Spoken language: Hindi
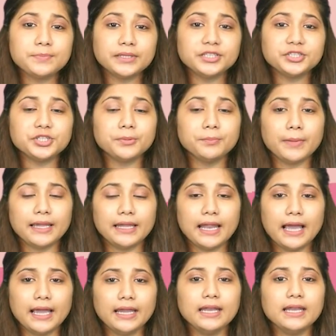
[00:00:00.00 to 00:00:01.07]
प्रतिशत
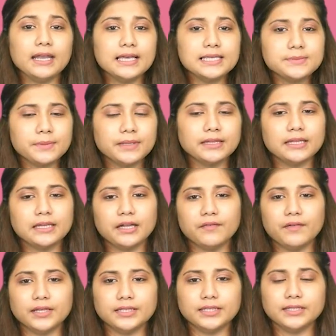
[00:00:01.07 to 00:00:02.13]
महिलाएं नसबंदी
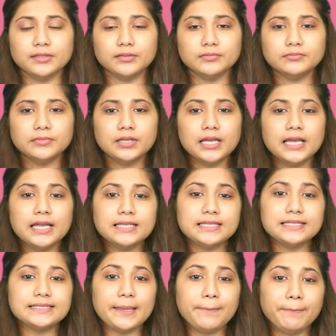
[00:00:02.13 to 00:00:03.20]
करवाती हैं
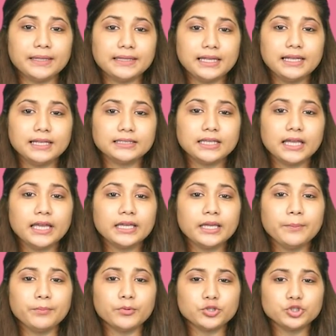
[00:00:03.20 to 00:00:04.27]
जिससे पता लगता है
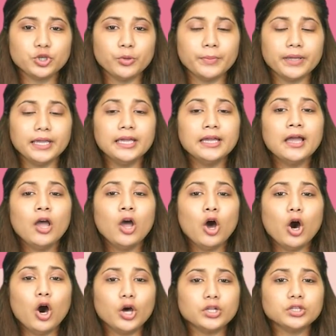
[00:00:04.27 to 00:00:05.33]
कि पुरुषों में
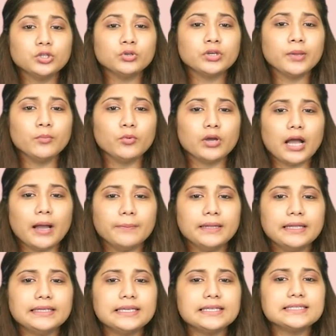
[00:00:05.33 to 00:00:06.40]
औरतों के
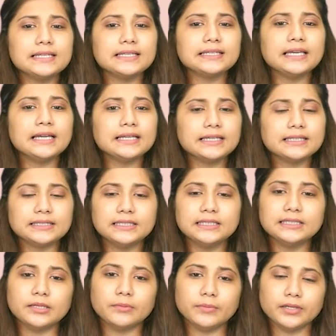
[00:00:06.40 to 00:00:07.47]
मुकाबले ये संख्या
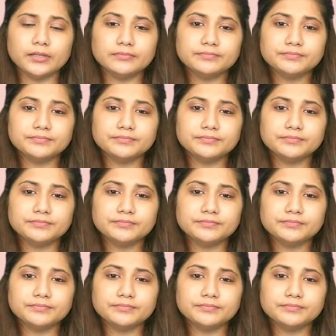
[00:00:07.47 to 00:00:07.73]
कितनी कम है